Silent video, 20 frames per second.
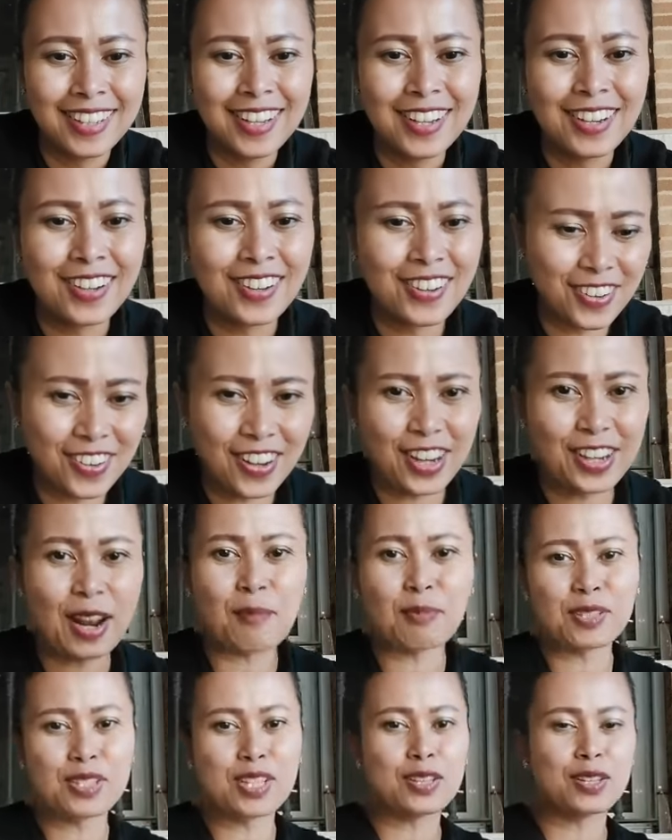oh, oh
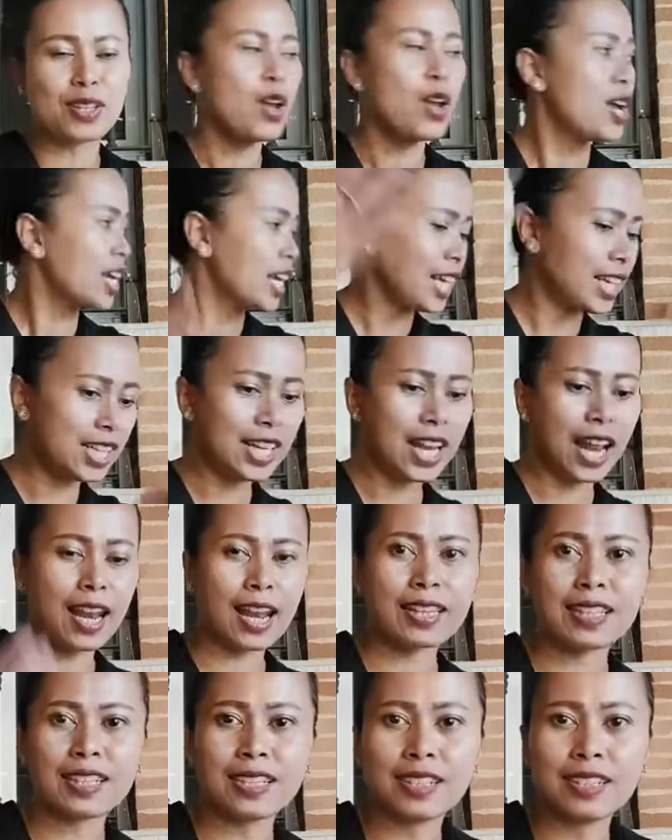enak bisa ini
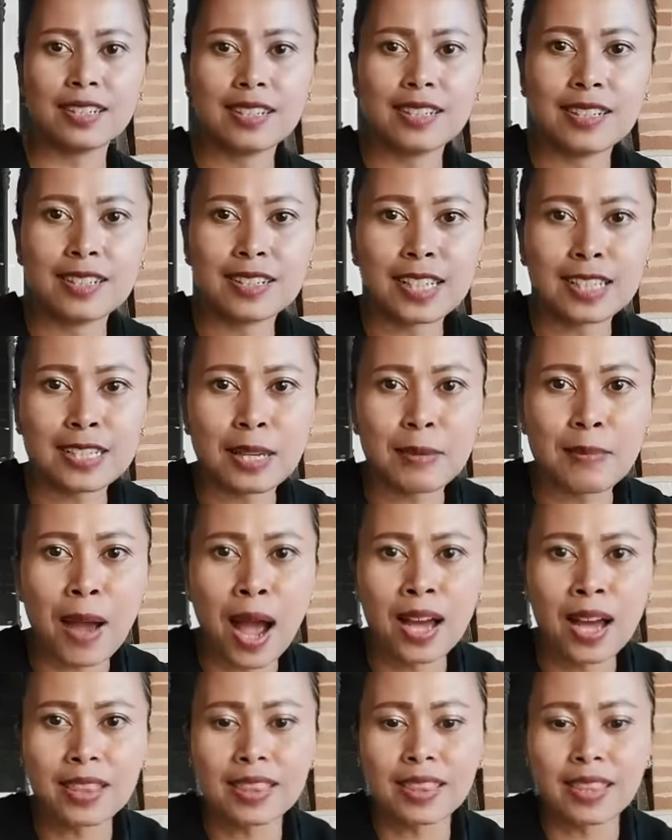lalat nyesel
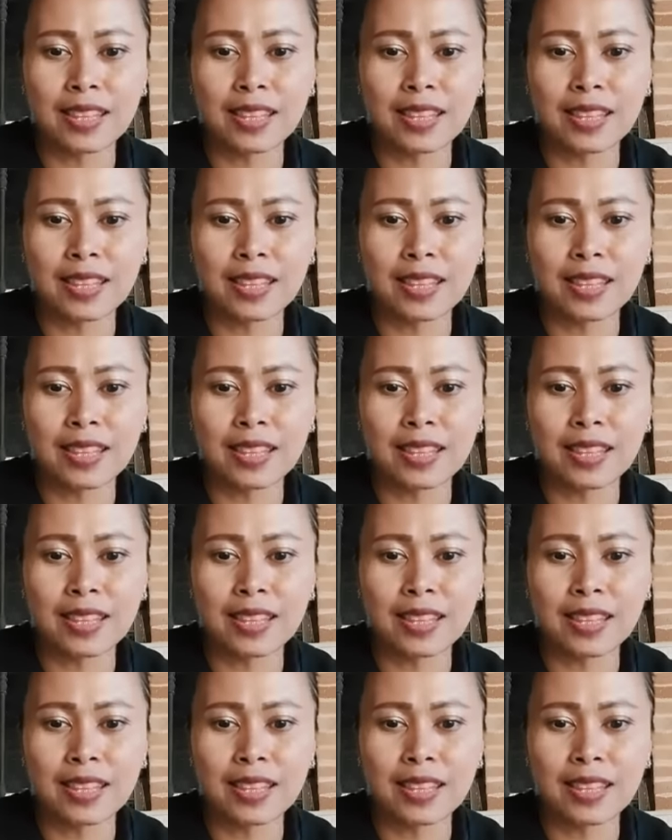banget